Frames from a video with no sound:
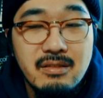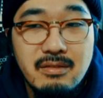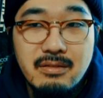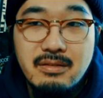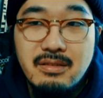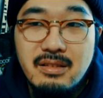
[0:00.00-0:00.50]

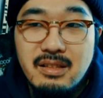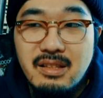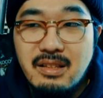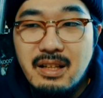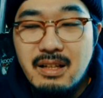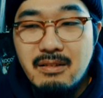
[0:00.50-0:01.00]
を駆使
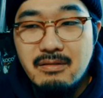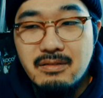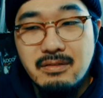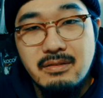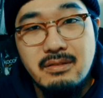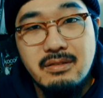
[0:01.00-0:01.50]
したあ
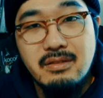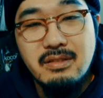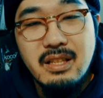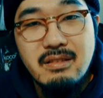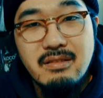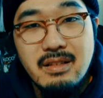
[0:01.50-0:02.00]
の
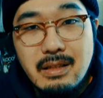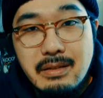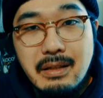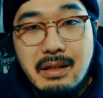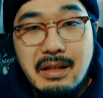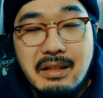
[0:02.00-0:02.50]
ぐちゃぐちゃな
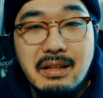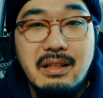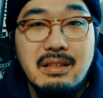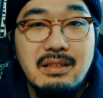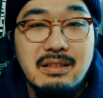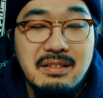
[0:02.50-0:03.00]
世界観
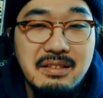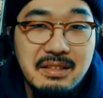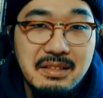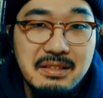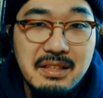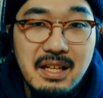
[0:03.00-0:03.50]

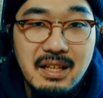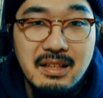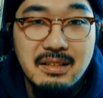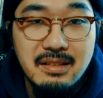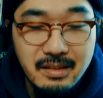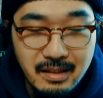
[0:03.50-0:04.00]
が
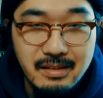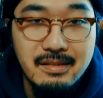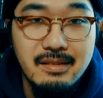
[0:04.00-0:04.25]
好きで